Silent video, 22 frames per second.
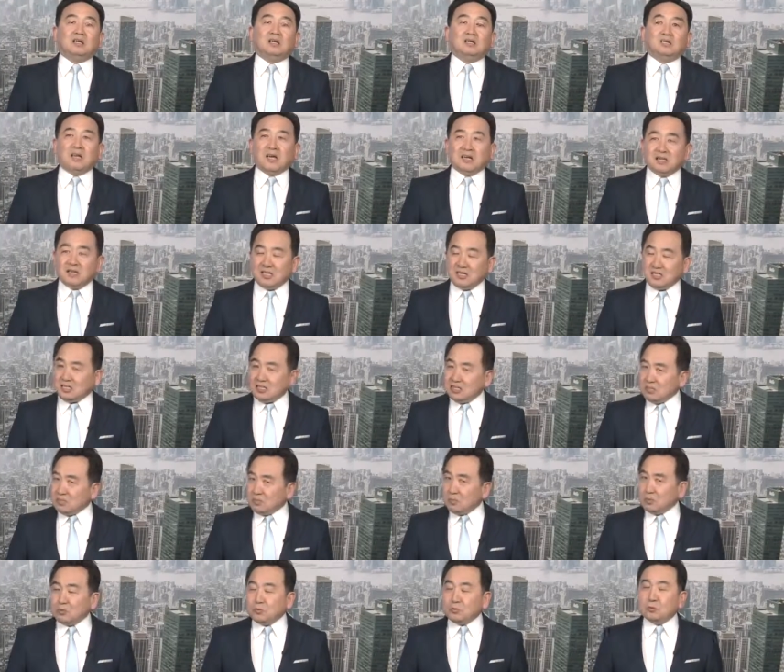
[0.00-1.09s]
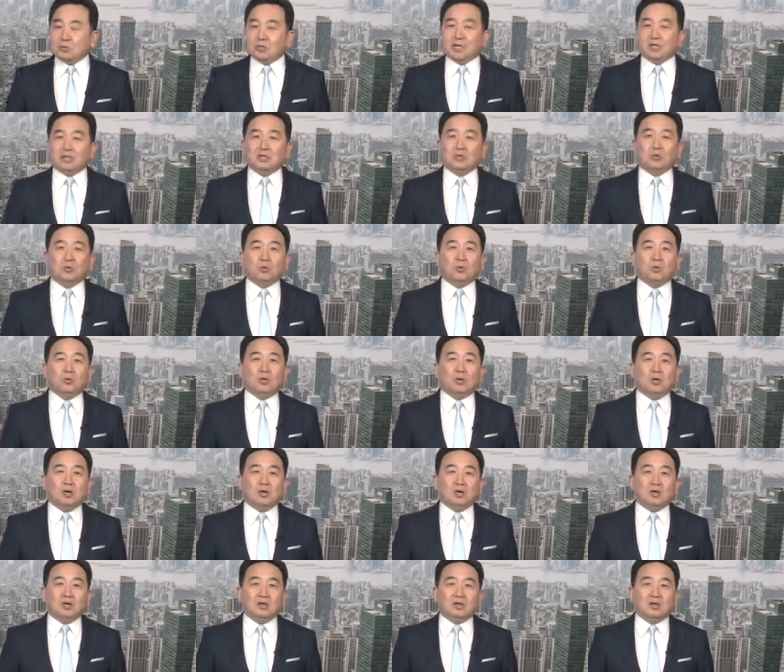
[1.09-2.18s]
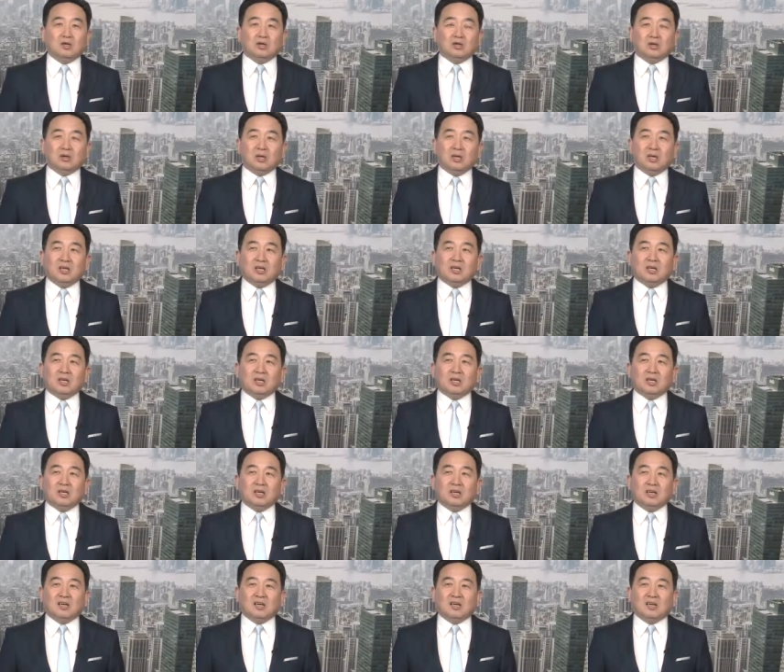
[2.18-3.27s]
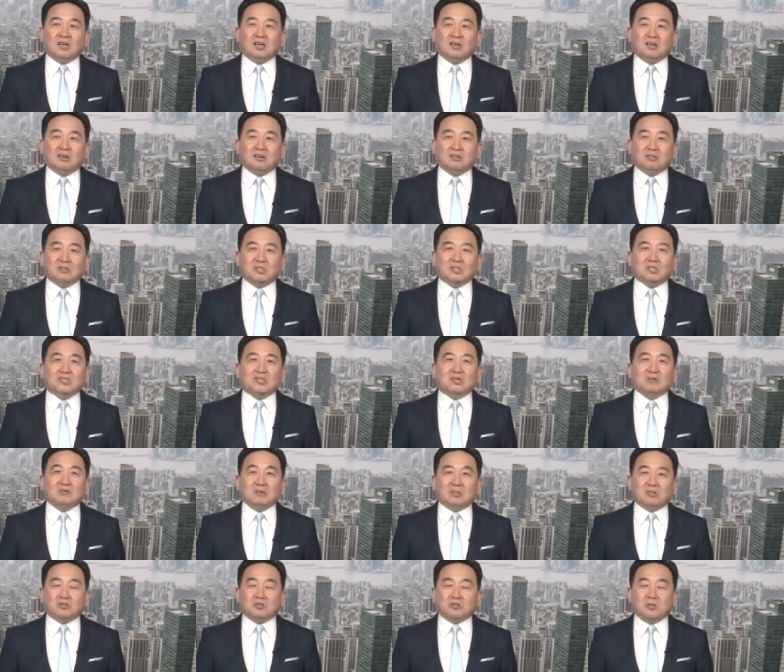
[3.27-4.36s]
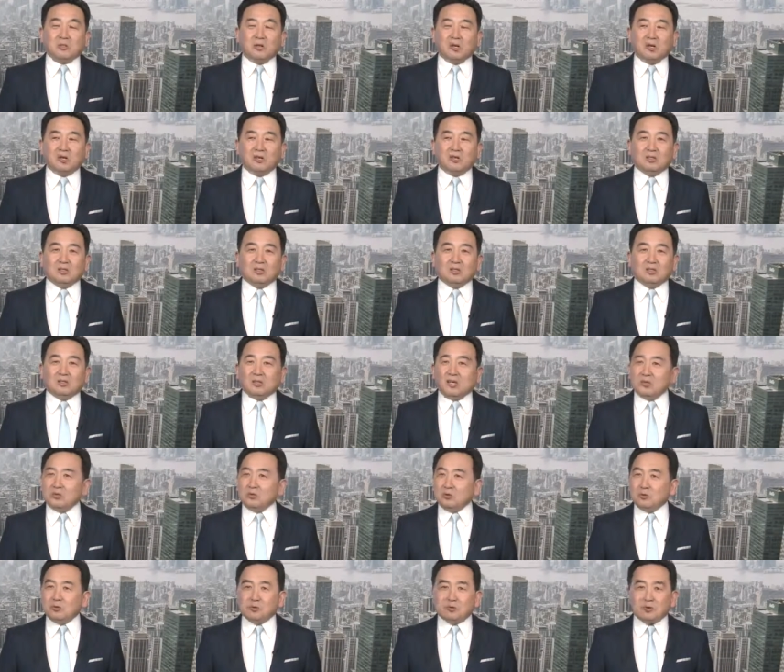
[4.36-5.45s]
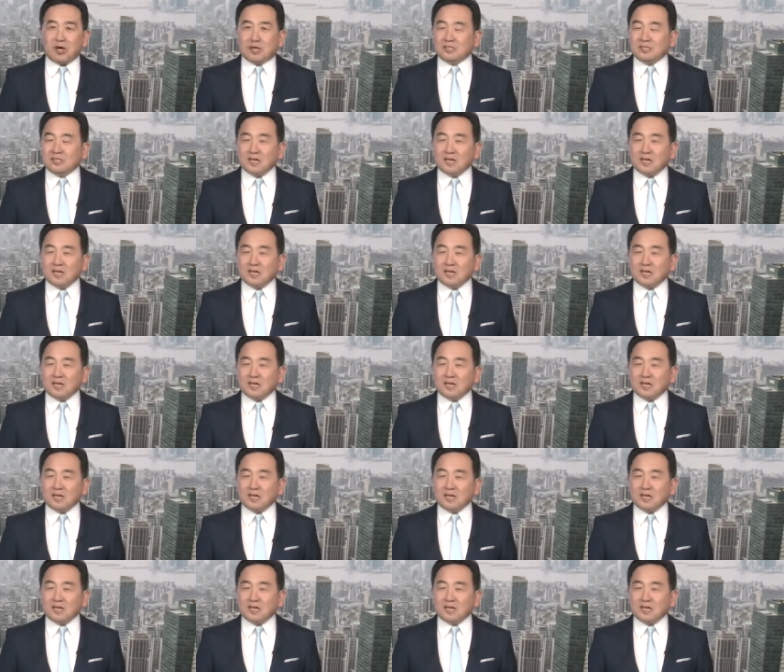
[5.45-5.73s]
但人禁不住他诱惑，所以。 有期节目我说，人永远